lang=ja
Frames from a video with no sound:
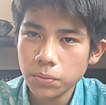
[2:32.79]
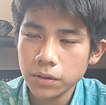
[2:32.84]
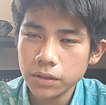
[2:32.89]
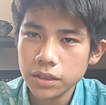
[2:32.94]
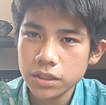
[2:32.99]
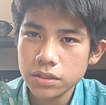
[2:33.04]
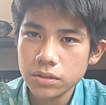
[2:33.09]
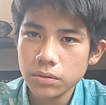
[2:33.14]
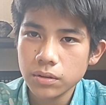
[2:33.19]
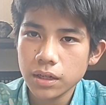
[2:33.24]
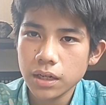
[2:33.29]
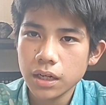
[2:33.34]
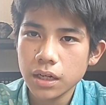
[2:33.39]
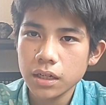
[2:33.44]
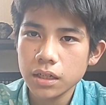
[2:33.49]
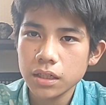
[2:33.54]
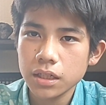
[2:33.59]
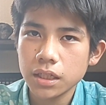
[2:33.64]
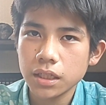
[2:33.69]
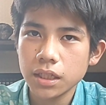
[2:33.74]
場ですと
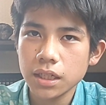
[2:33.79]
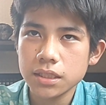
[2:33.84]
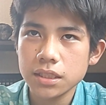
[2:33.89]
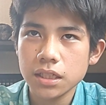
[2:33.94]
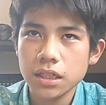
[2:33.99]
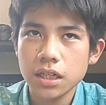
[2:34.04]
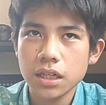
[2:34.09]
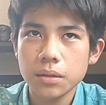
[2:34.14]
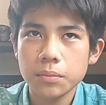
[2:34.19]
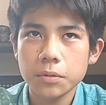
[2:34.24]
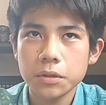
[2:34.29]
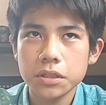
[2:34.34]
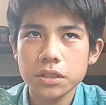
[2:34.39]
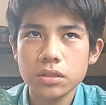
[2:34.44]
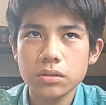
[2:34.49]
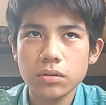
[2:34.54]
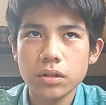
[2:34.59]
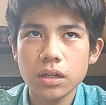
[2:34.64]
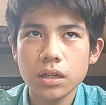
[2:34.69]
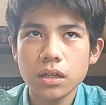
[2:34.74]
か北酒場で
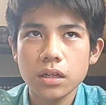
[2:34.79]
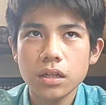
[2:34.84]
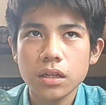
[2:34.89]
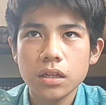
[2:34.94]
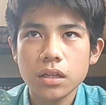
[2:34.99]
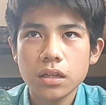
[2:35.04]
すとか、